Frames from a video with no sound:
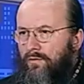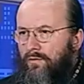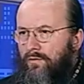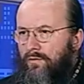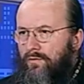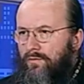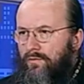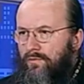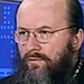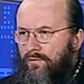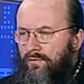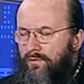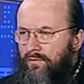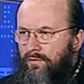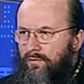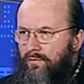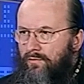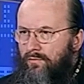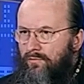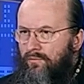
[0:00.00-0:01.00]
Э,
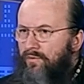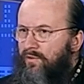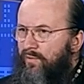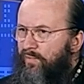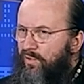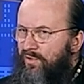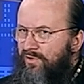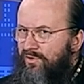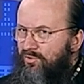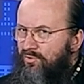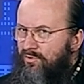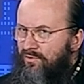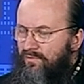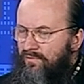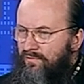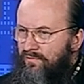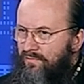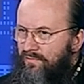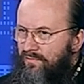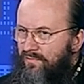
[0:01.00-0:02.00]
ну это
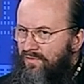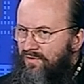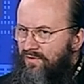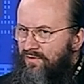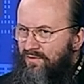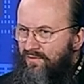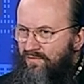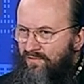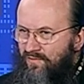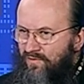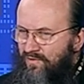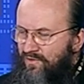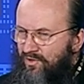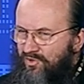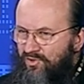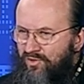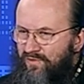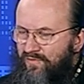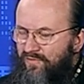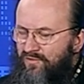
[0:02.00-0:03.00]
произошло не,
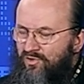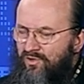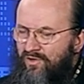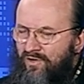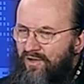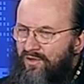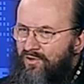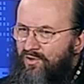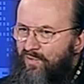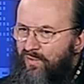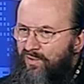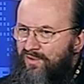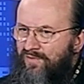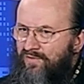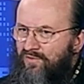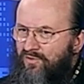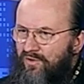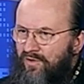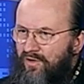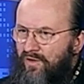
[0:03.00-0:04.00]
даже не вчера и не
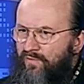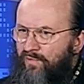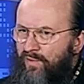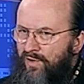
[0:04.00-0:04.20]
позавчера.